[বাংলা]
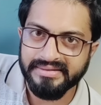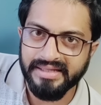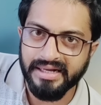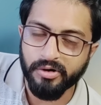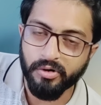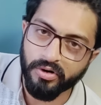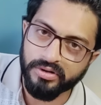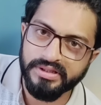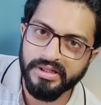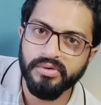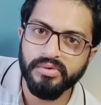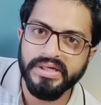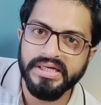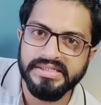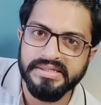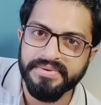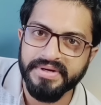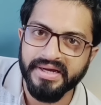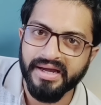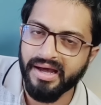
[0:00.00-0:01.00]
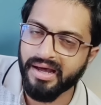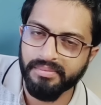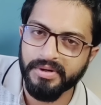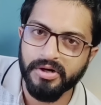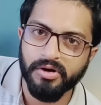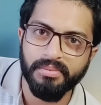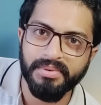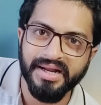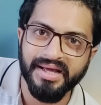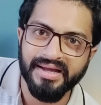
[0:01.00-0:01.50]
তার গর্তে লুকিয়ে যাবে আর
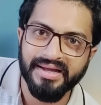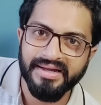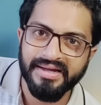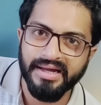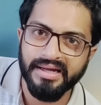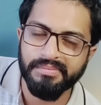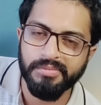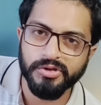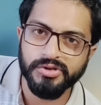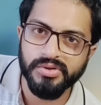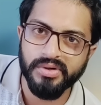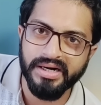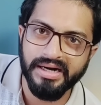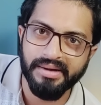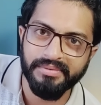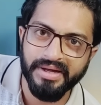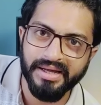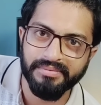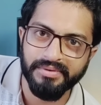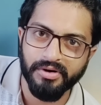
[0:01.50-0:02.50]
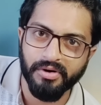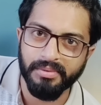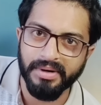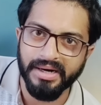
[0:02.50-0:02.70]
বের হবে না এই বছরের নামে আর বের